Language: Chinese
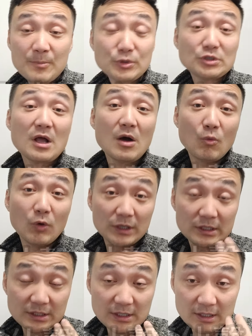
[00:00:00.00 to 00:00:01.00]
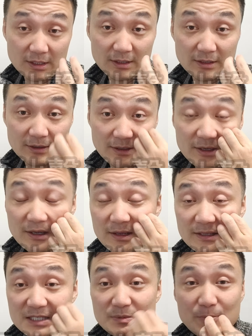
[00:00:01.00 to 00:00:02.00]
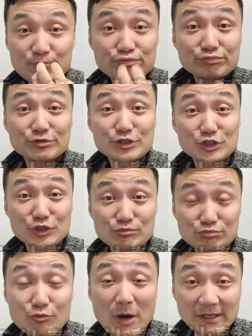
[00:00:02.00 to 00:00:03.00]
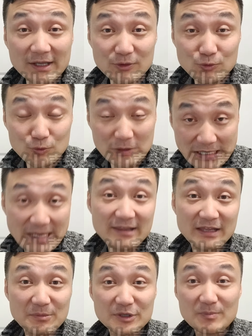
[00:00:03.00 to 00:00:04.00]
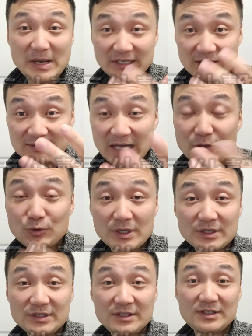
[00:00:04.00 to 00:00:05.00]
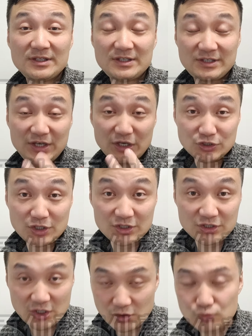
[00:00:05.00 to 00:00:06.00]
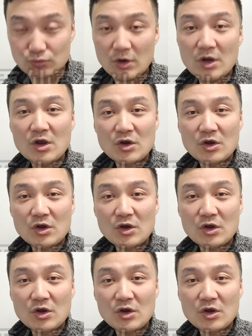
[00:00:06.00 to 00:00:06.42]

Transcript: 不知道我的这个这么朴实无华的语言能不能把这个大选解释的清楚，